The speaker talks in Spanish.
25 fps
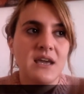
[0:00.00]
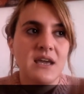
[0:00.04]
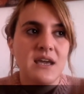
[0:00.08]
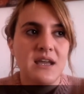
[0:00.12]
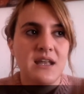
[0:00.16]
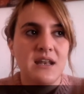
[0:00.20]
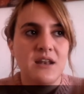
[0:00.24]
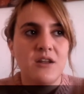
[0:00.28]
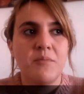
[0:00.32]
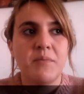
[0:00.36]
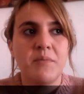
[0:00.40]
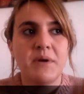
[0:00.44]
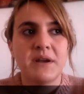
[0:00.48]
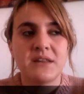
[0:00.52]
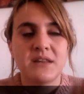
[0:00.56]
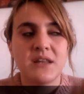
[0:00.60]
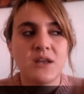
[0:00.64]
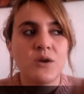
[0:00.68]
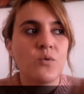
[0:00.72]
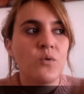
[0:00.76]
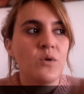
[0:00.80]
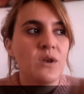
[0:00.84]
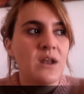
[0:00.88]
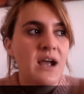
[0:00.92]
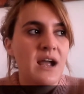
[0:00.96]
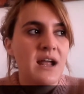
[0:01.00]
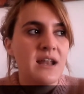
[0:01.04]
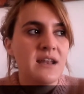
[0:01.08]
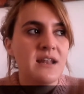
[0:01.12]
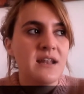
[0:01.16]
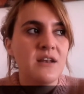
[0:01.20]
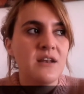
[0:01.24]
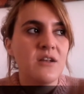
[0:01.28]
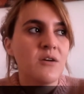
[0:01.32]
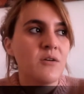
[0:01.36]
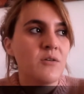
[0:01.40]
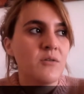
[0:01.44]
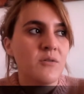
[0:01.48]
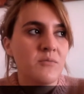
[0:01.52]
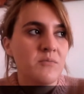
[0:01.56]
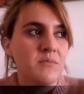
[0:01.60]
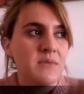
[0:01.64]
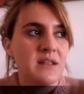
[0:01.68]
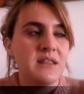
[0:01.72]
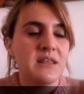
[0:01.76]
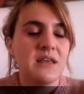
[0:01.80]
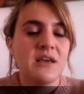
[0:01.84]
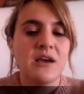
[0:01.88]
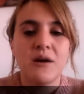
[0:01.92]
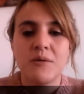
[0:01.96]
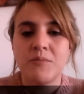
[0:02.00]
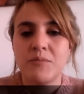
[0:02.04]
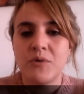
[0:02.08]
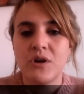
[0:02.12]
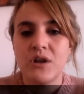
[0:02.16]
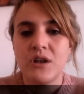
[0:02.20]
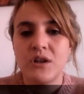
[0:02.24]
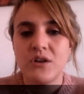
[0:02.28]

en lo particular, en lo, digamos,